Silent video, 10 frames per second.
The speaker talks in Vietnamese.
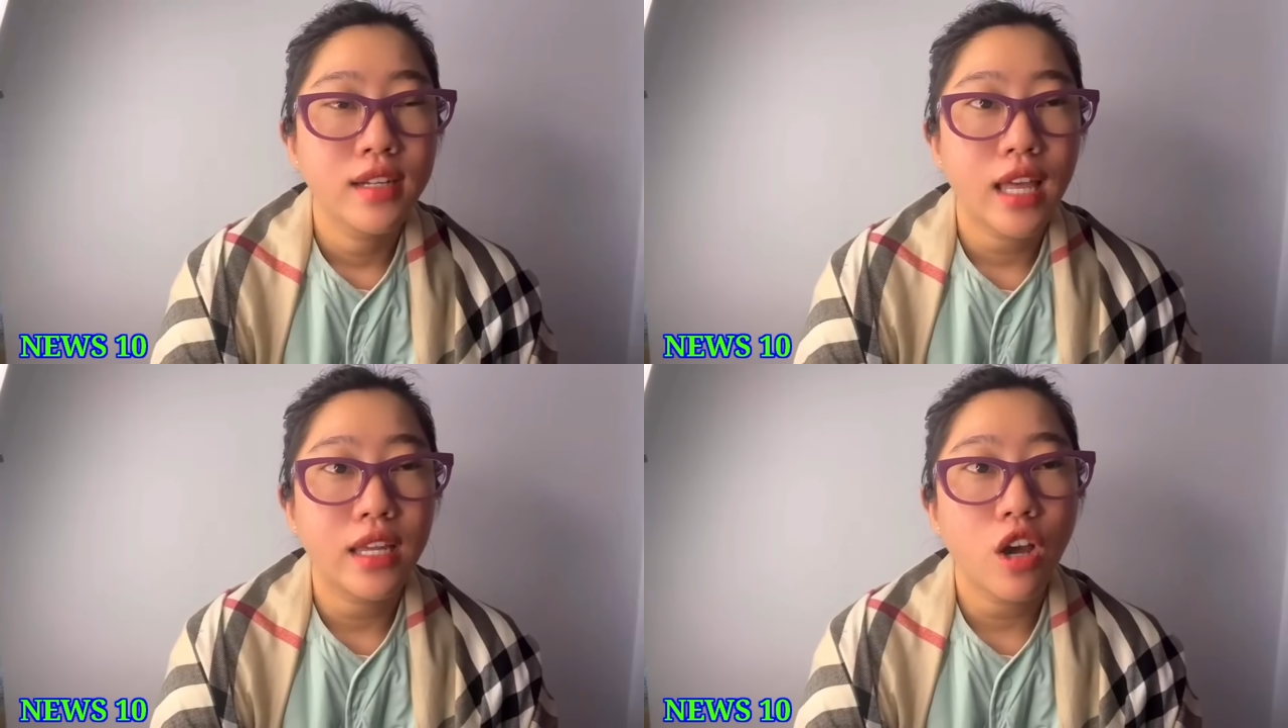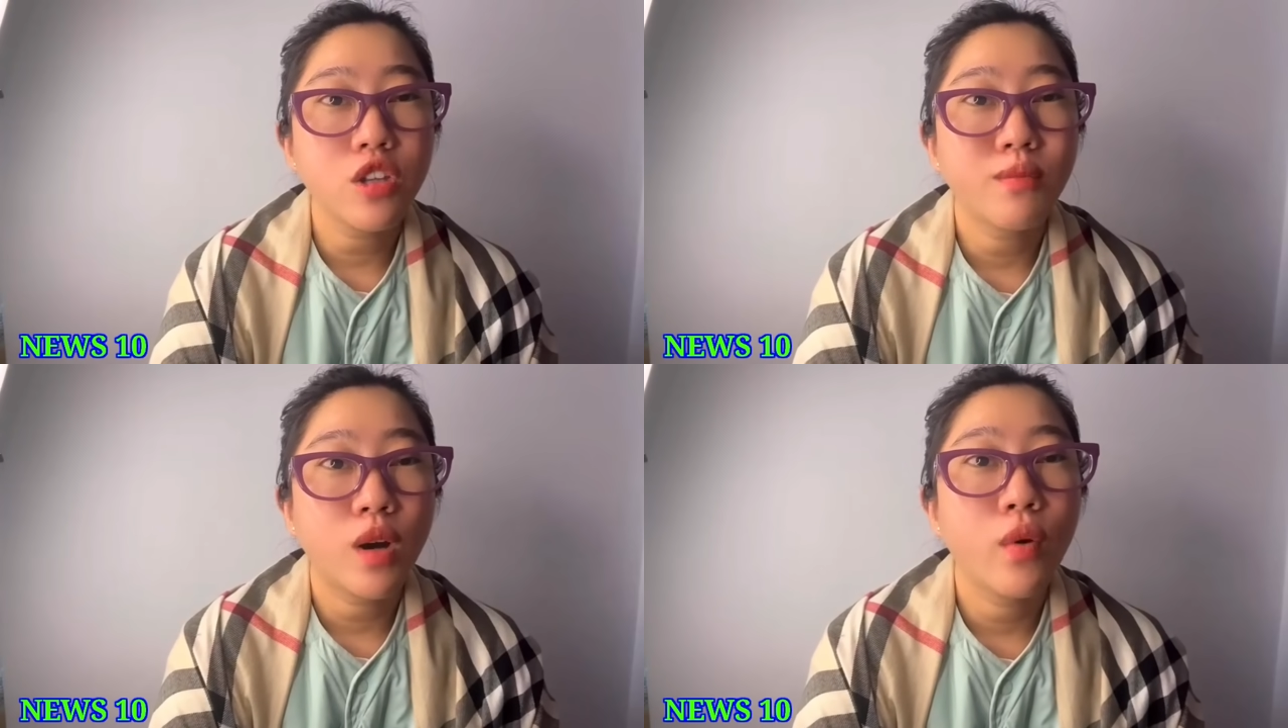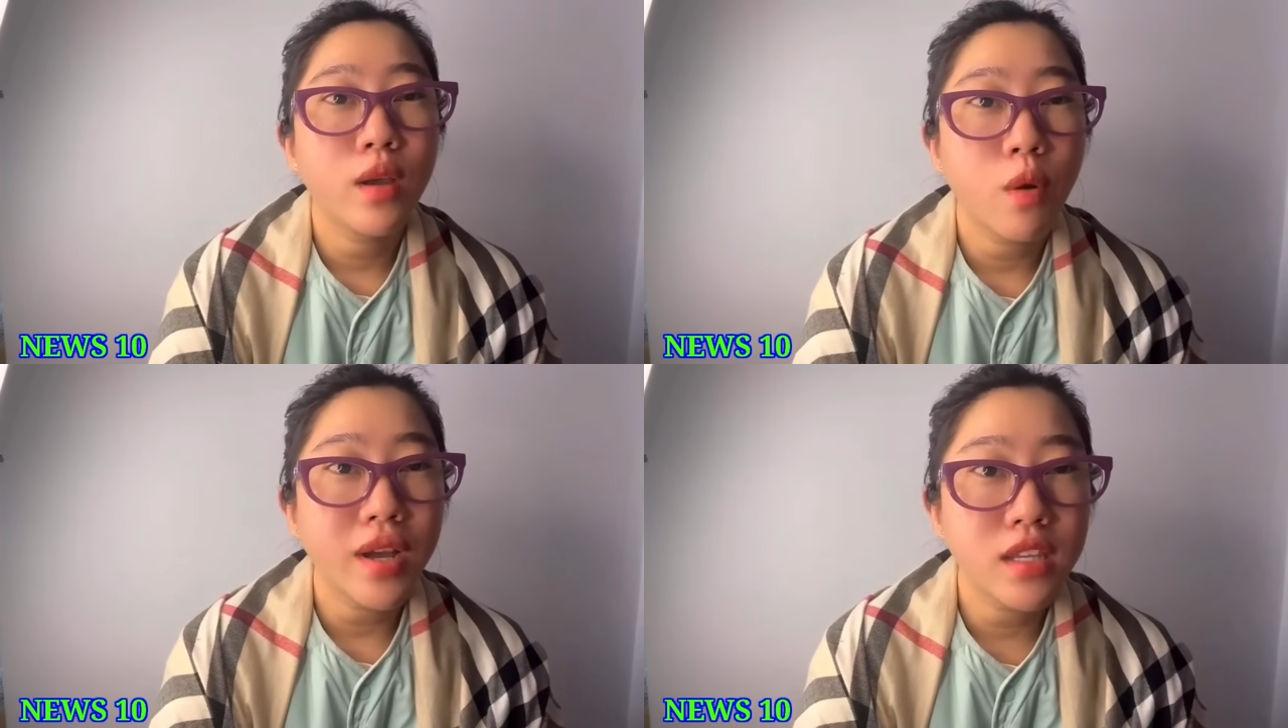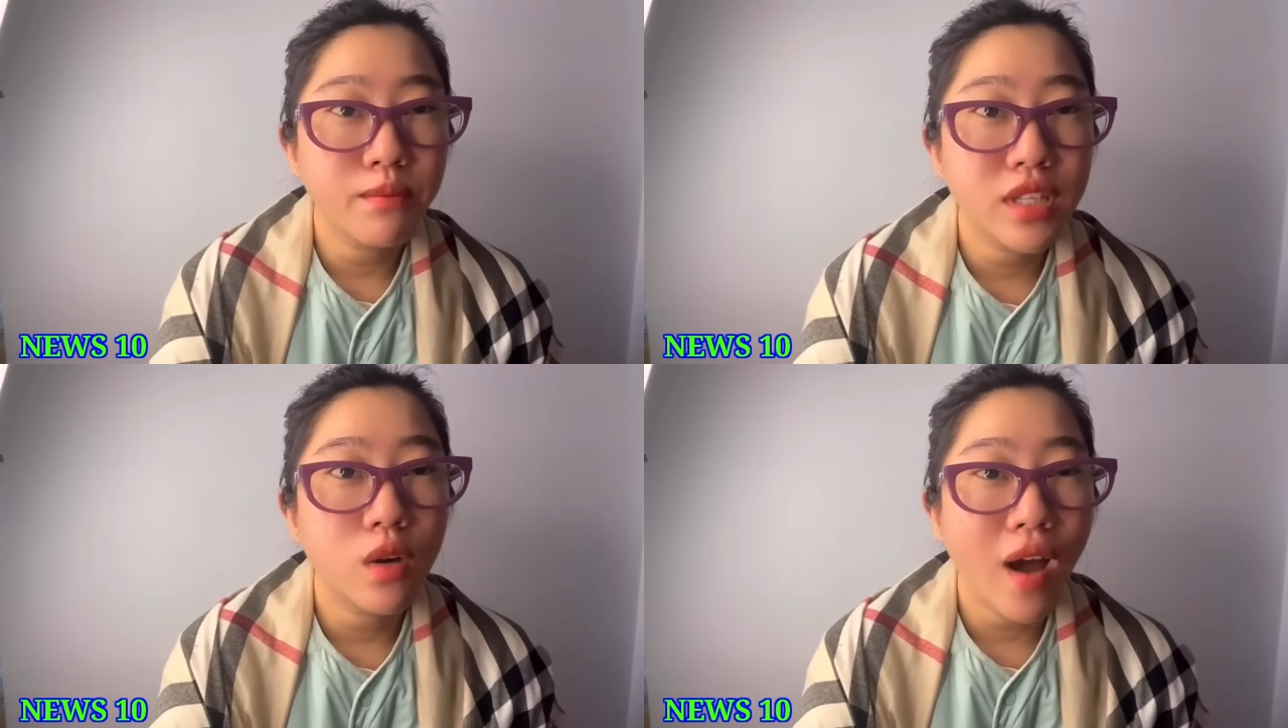thì nói chung là nguyên một cái
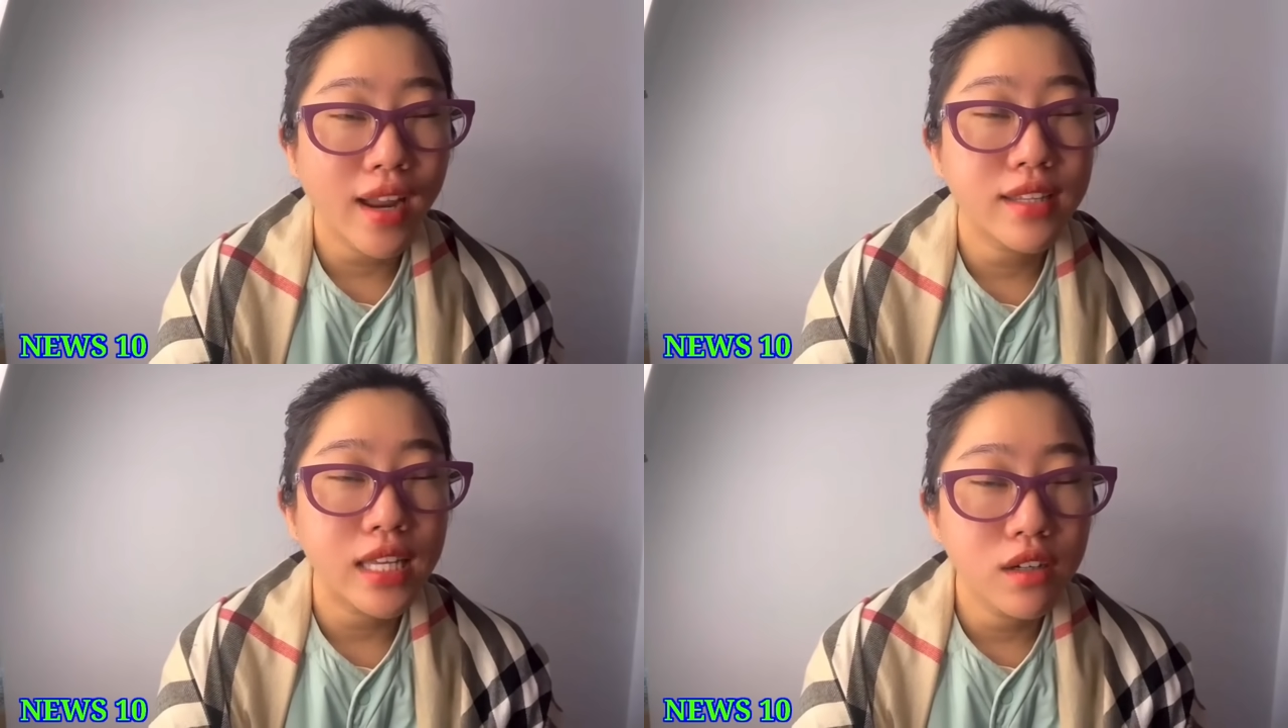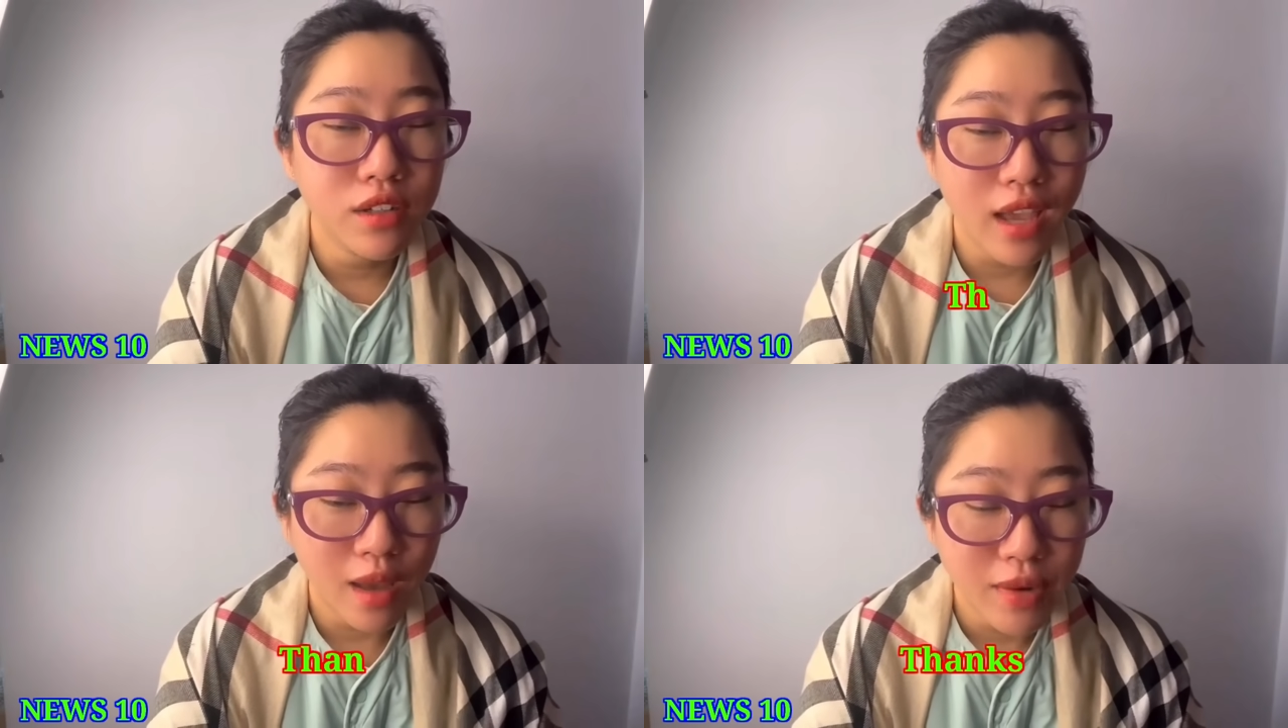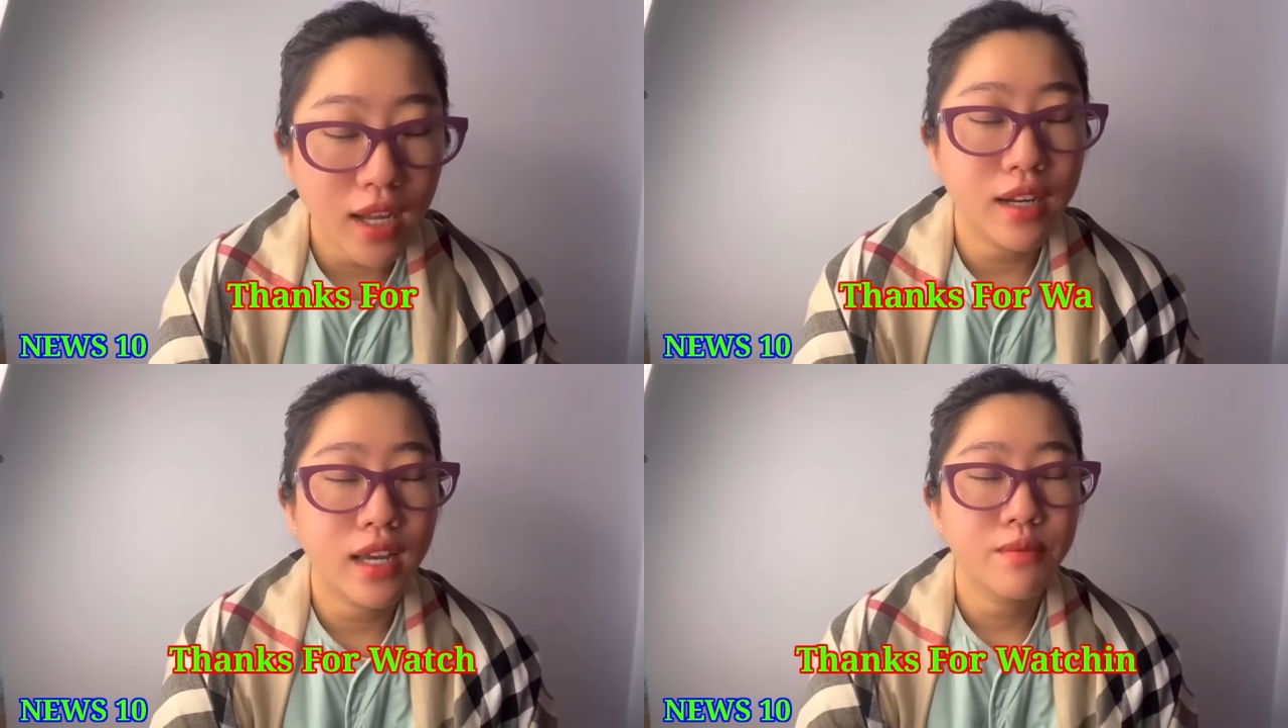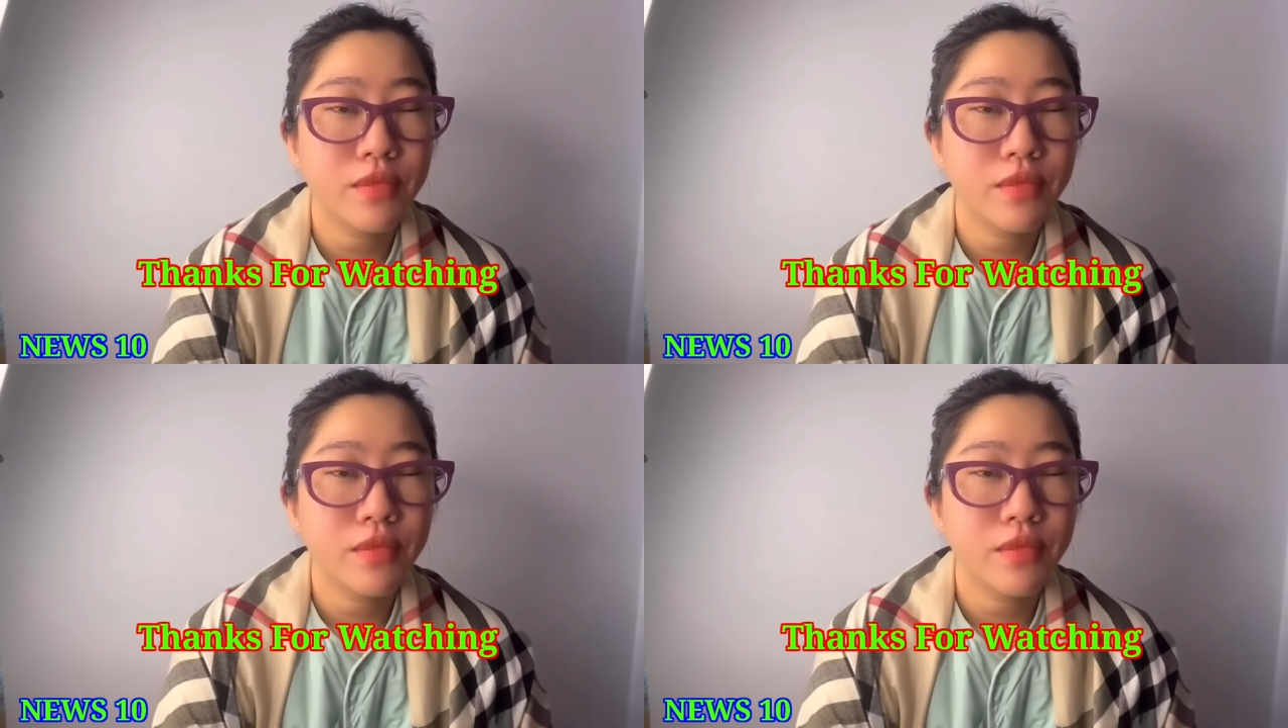chùm chìa khóa thì chị đưa cho em hết rồi đó